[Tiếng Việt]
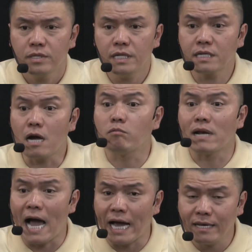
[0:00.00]
Thế thì cộng
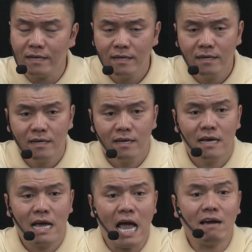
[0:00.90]
lại
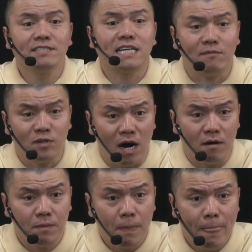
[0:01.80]
hai phần trăm đúng
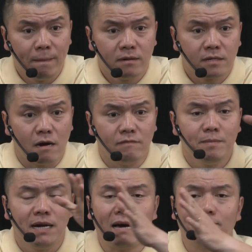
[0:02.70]
không? Cộng với
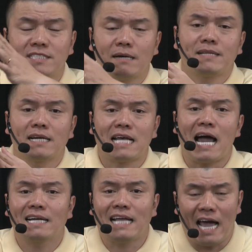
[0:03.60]
mười lăm phần trăm tăng
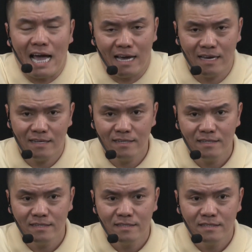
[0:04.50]
giá cái nhà,
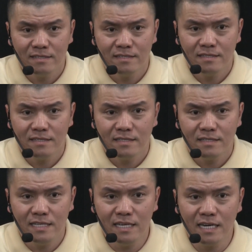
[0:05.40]

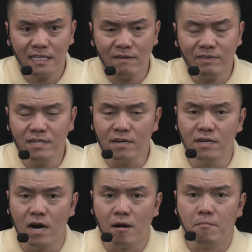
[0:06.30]
thì người ta vẫn được
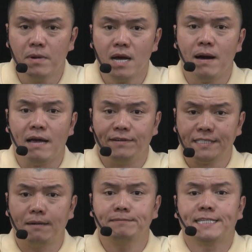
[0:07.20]
hưởng mười bảy phần
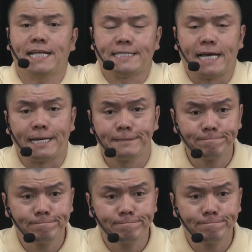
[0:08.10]
trăm trên tài sản.